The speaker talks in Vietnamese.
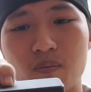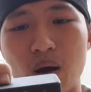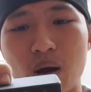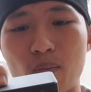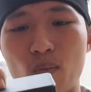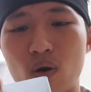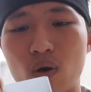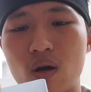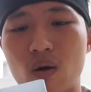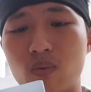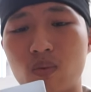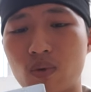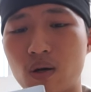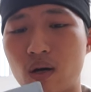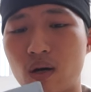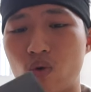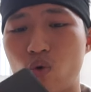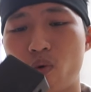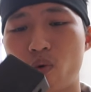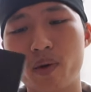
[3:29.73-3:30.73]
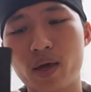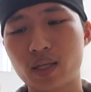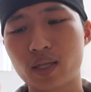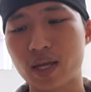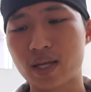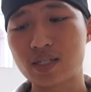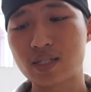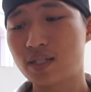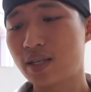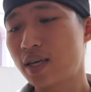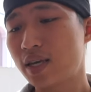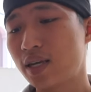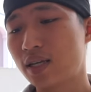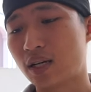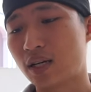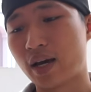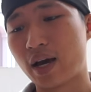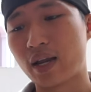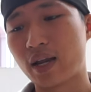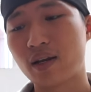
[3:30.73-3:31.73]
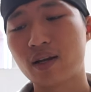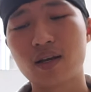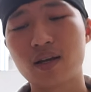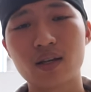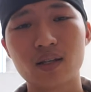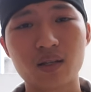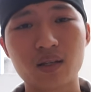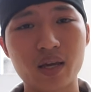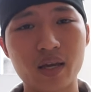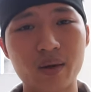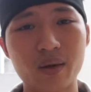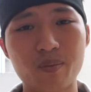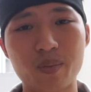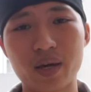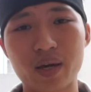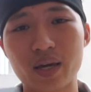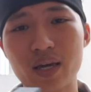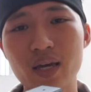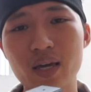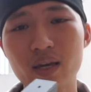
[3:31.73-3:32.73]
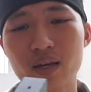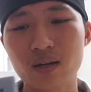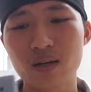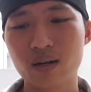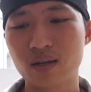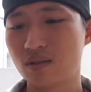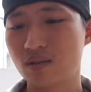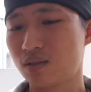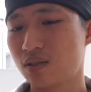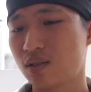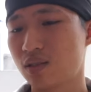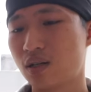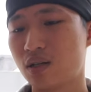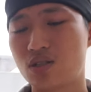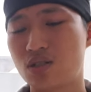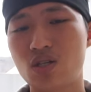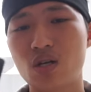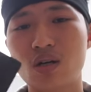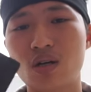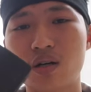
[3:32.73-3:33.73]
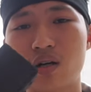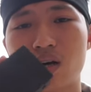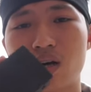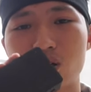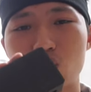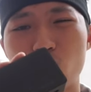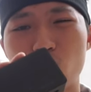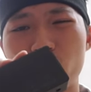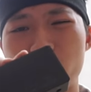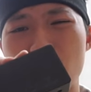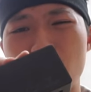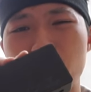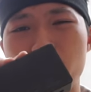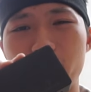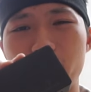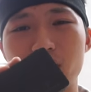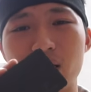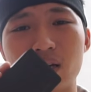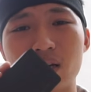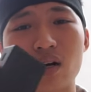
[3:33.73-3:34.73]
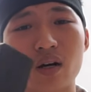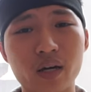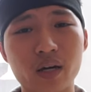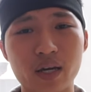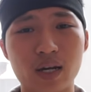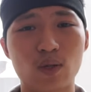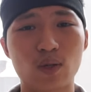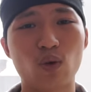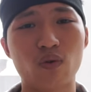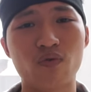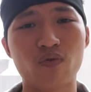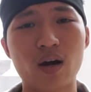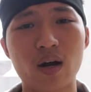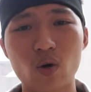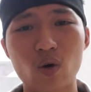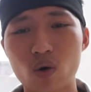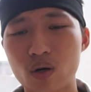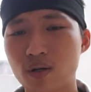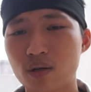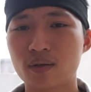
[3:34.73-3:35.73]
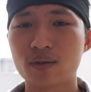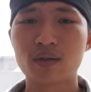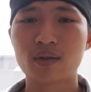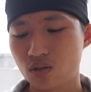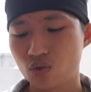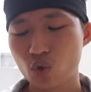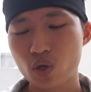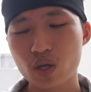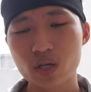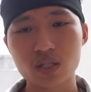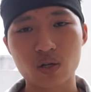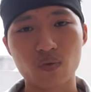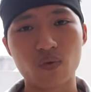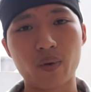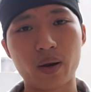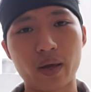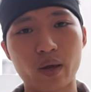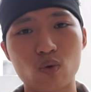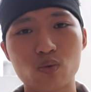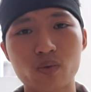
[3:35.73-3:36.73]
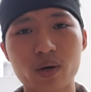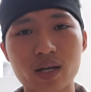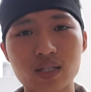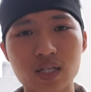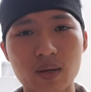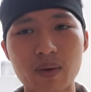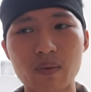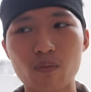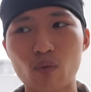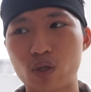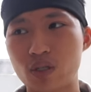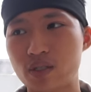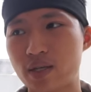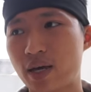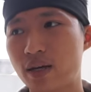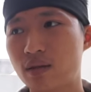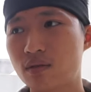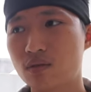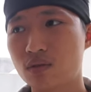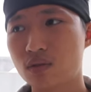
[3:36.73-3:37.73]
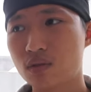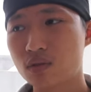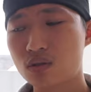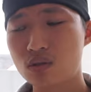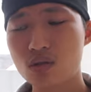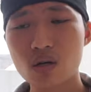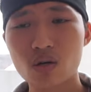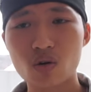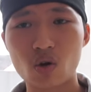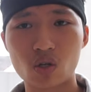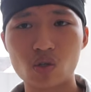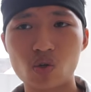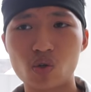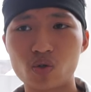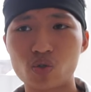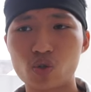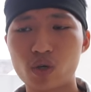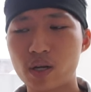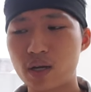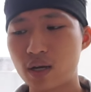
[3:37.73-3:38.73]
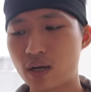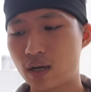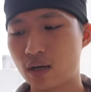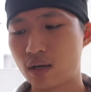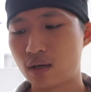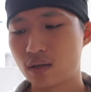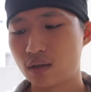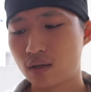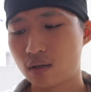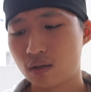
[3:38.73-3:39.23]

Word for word: bằng một cổng uh, ờ, USB Type-C chẳng hạn thì mình nghĩ chiếc uh, ờ, sofa dock này thì cực kỳ là tuyệt vời luôn. Tuy nhiên sản phẩm này cũng đã ra mắt một thời gian trước đó rồi cho nên là